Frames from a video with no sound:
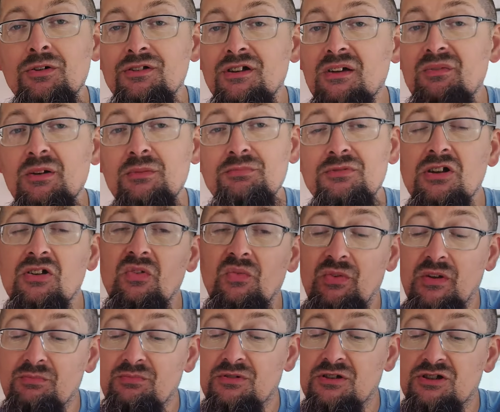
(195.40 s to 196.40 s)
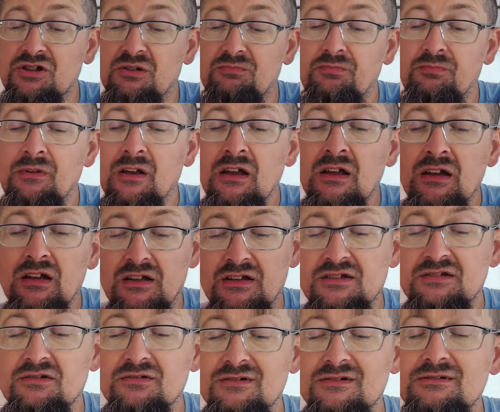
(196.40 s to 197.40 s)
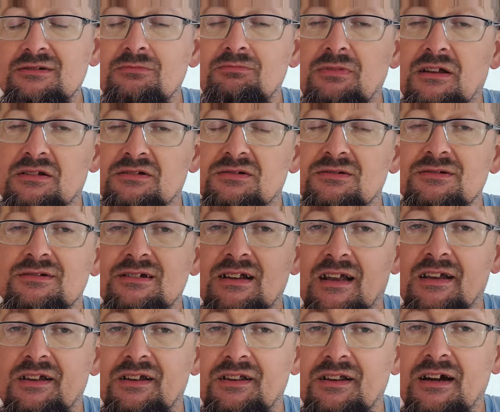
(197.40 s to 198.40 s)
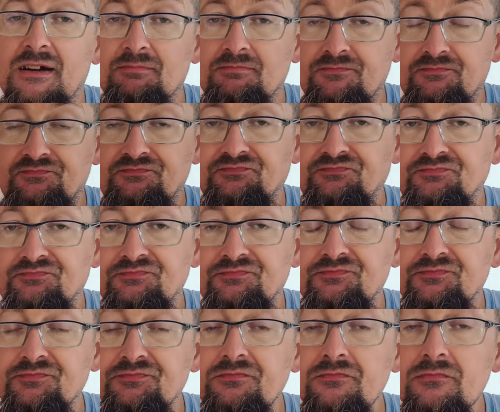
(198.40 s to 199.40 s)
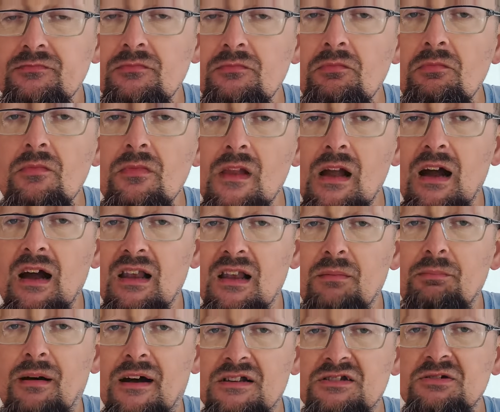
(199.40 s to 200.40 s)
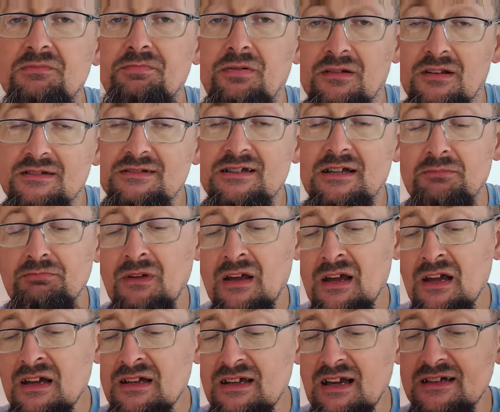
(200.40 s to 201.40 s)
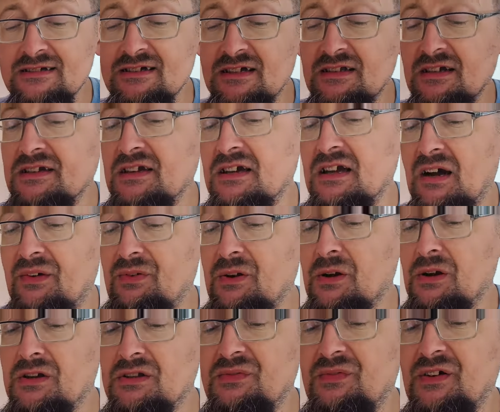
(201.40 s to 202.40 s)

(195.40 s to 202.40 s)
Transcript: to nie wiem, tylko wiemy, że jest to z mięso z rekina. Ale bardzo polecam. Jak za taki kawałek